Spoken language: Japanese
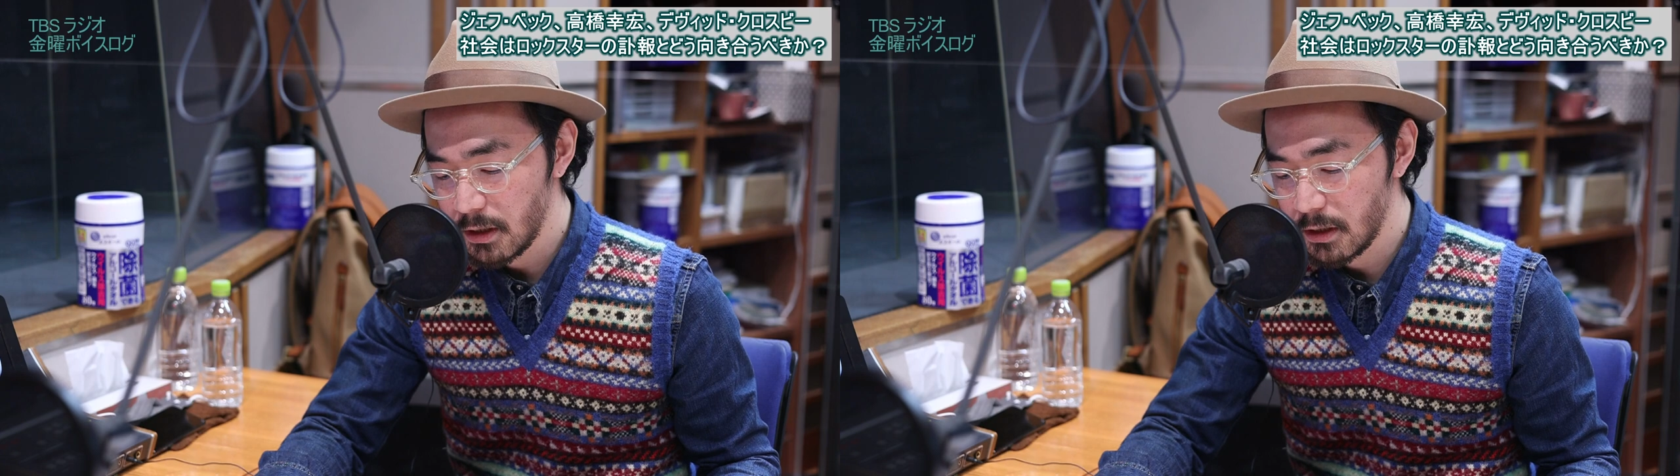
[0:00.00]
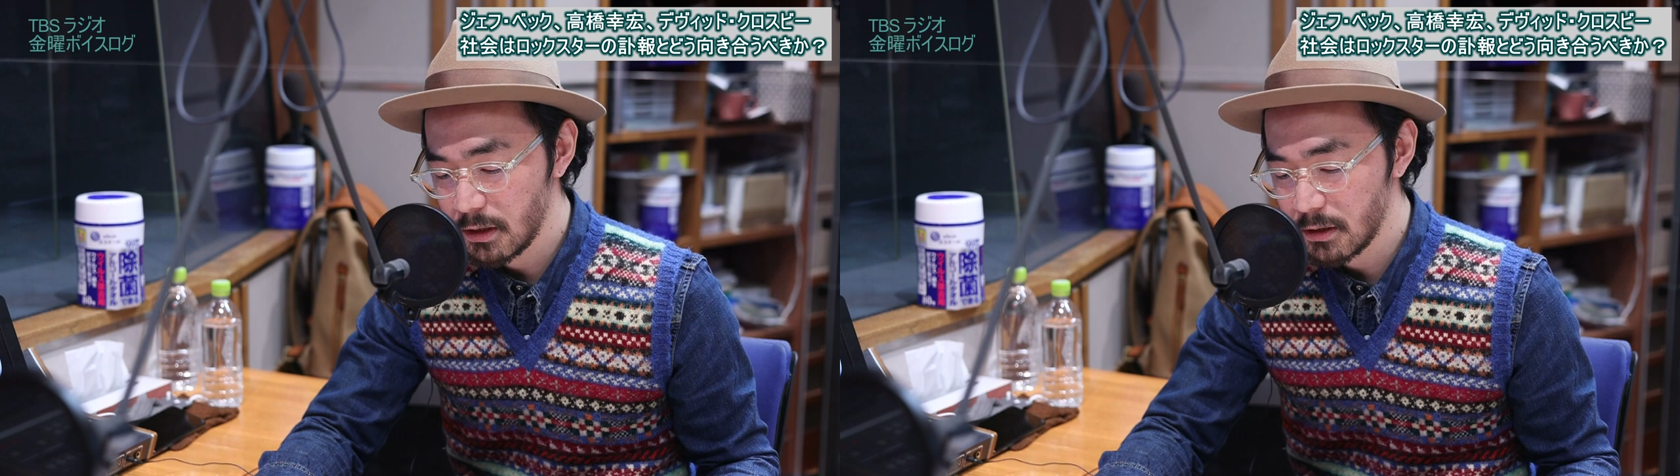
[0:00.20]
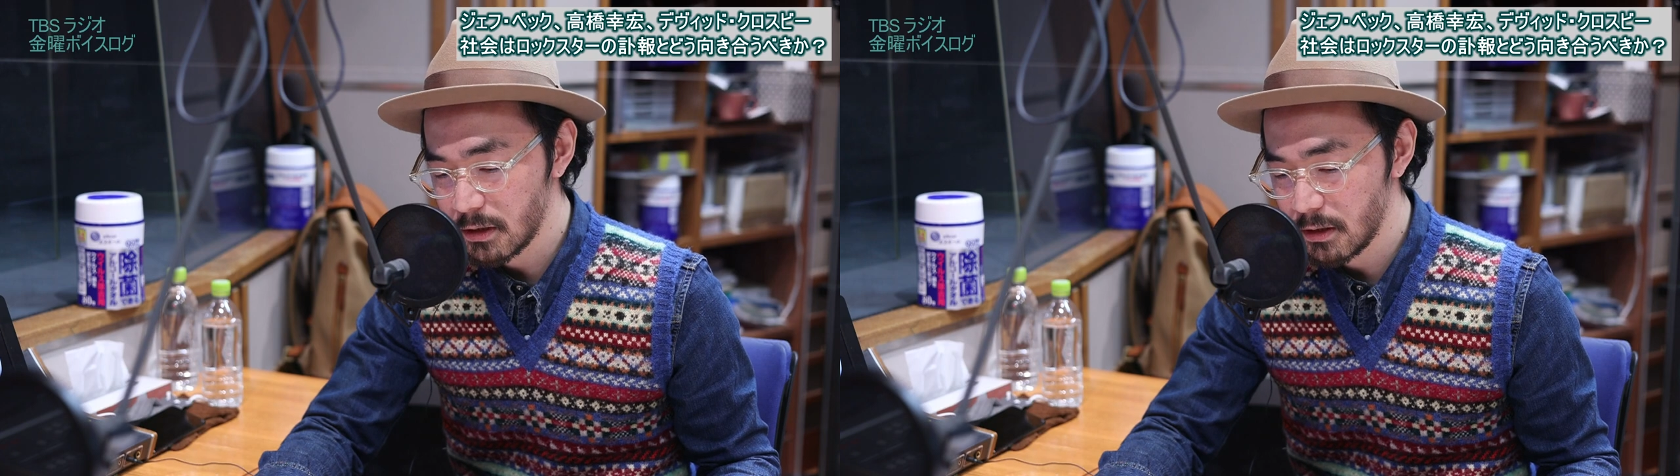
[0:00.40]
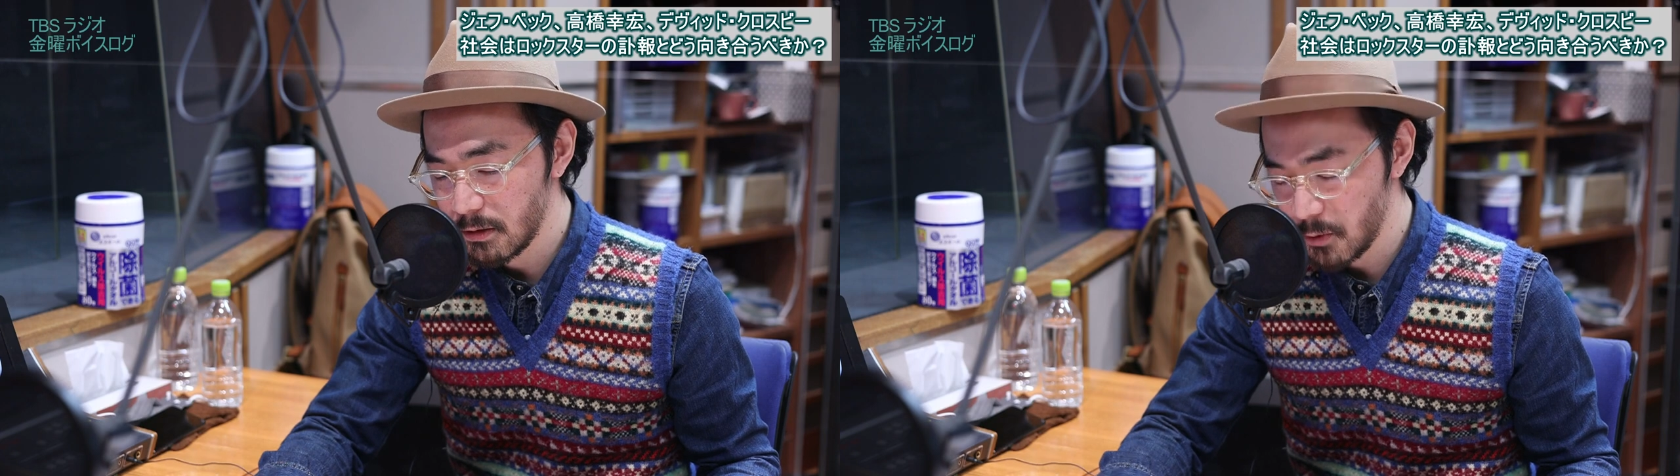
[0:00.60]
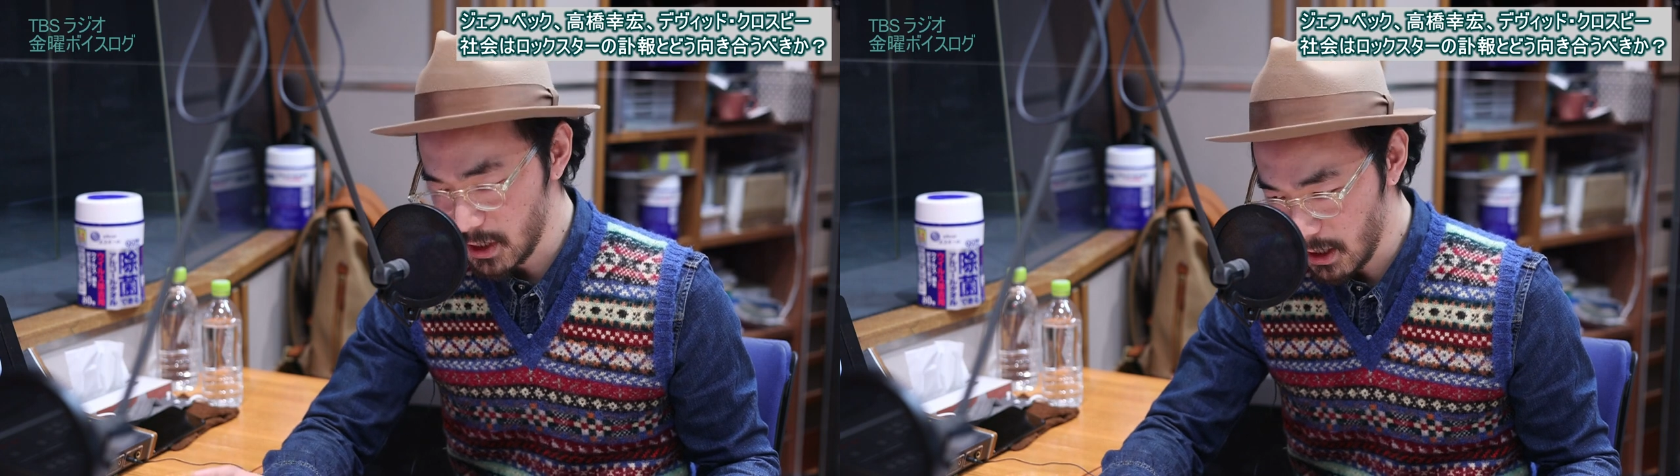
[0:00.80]

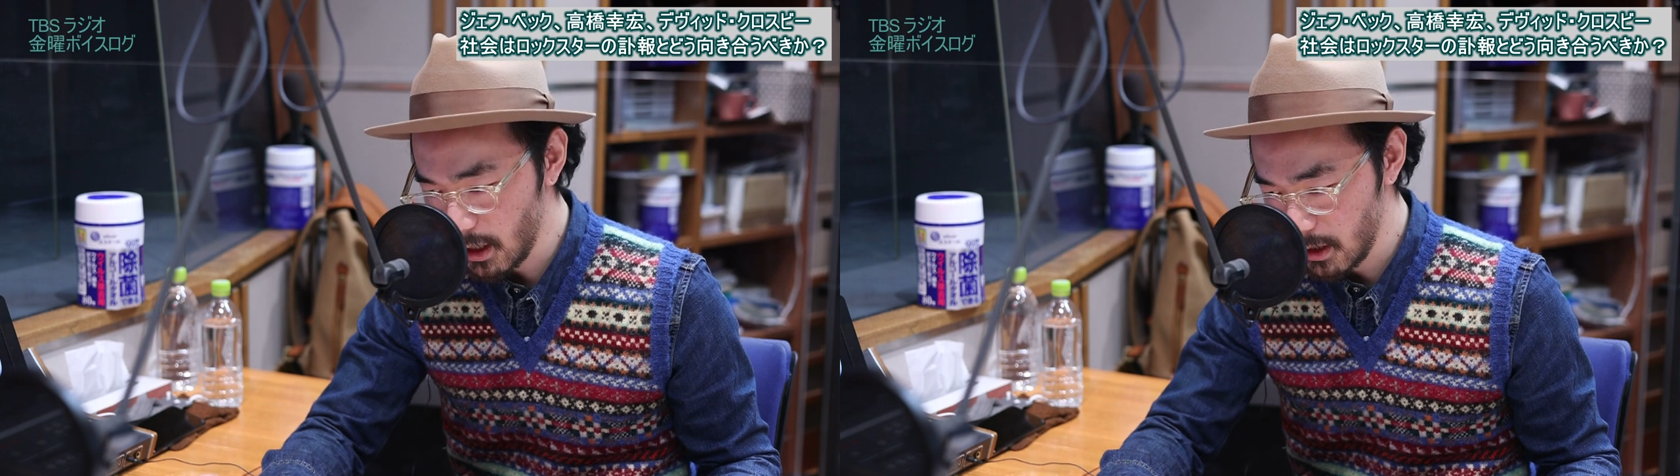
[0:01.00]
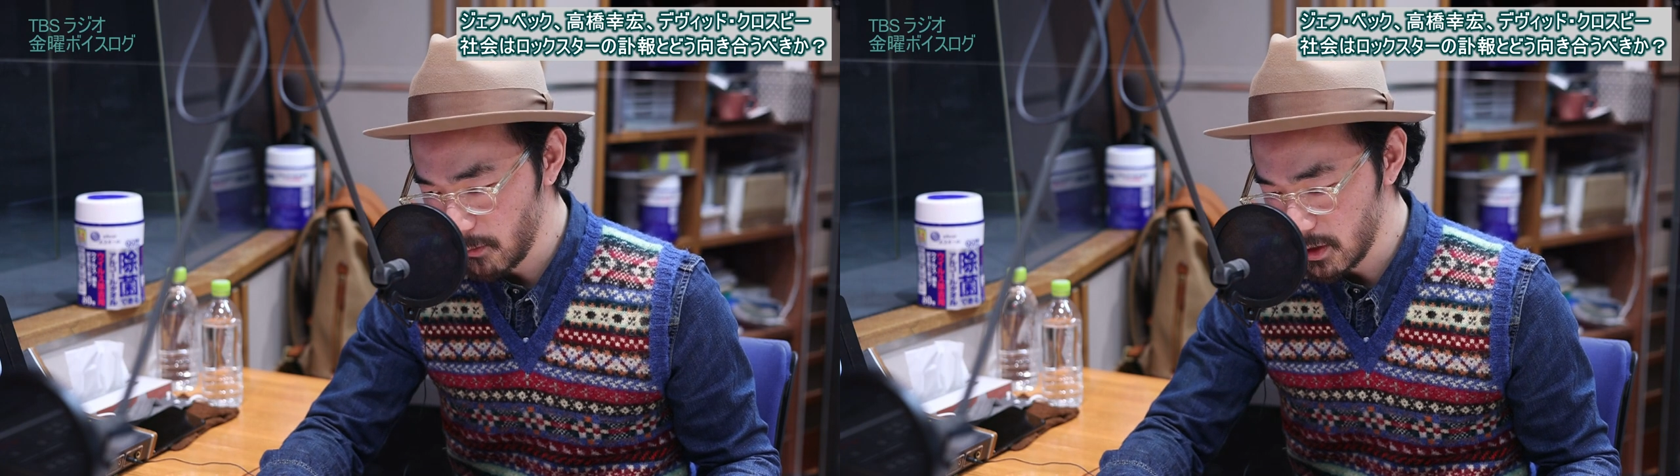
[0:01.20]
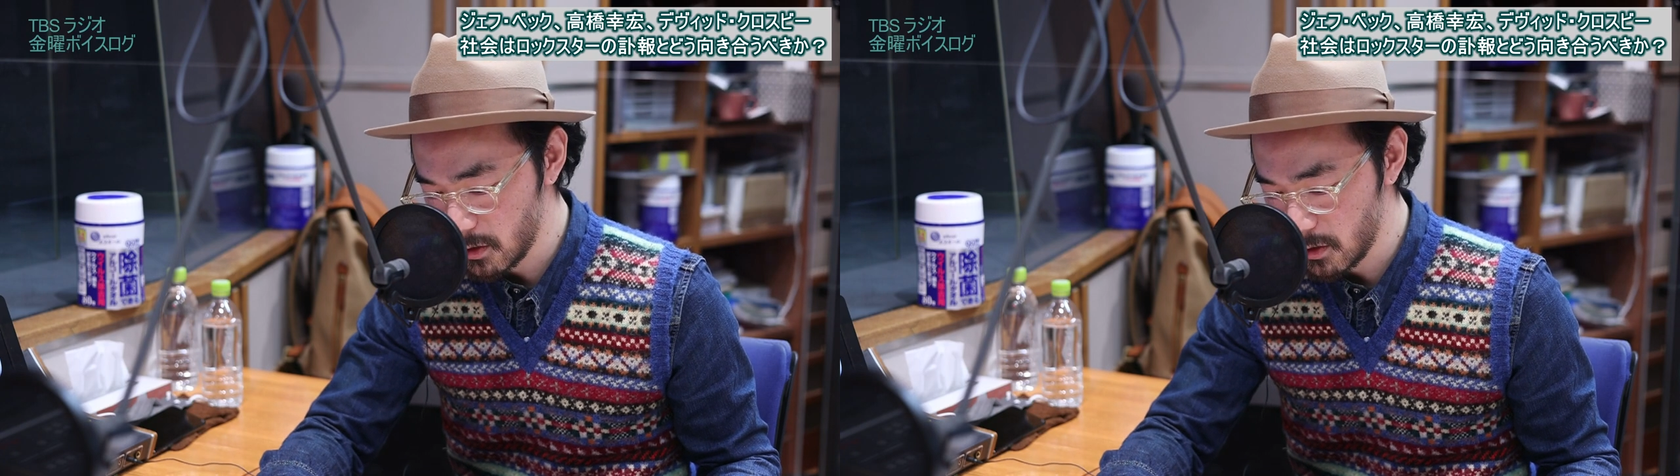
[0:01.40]
の世界では